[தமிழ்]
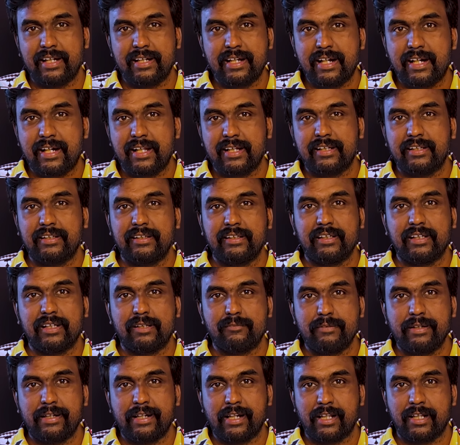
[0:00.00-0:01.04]
என்ன நடக்குது
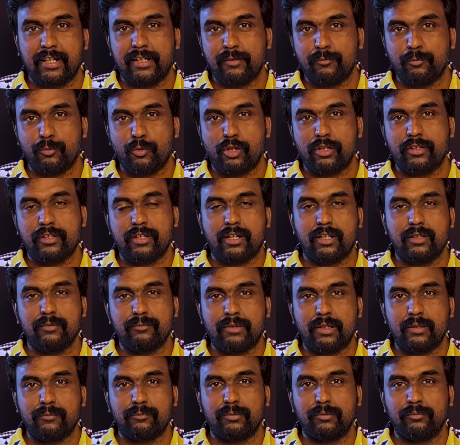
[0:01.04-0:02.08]
அப்படிங்கிறத பொறுத்திருந்து
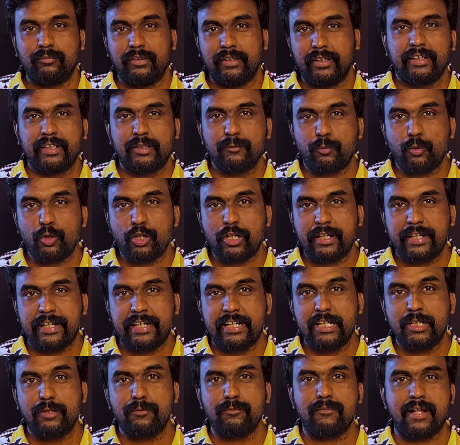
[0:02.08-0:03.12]
பார்ப்போம் இது போன்ற
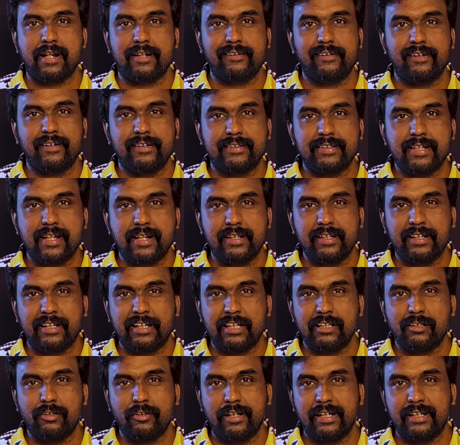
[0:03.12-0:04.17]
இன்னும் அரசியல் சார்ந்த
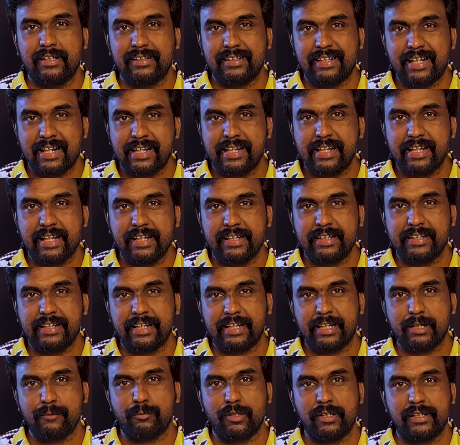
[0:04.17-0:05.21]
காணொலிகள் நிறைய
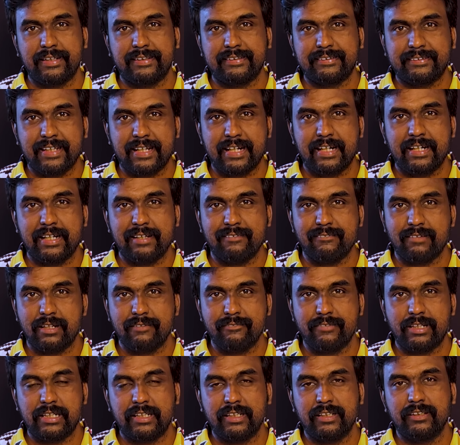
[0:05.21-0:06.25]
ஏகே பாலிடிக்ஸ் சேனலில்
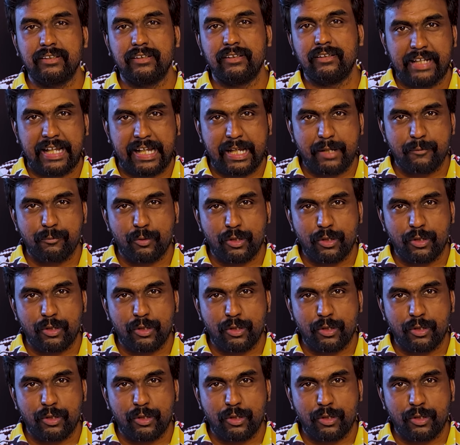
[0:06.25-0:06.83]
வரவிருக்கு ஏகே